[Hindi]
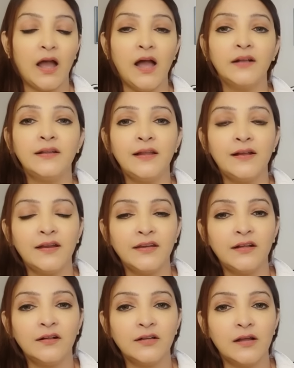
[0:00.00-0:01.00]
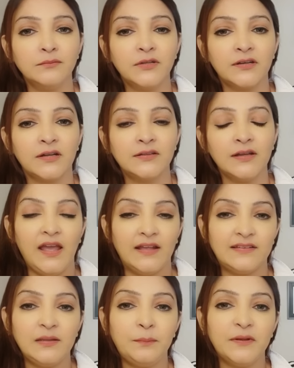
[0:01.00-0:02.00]
आग लगाने का काम कर रहा था
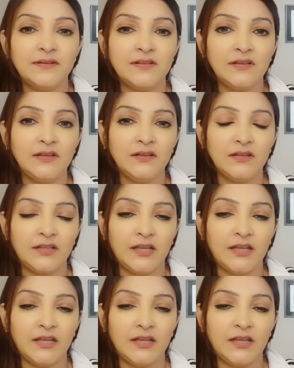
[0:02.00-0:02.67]
ऐसे पर्सन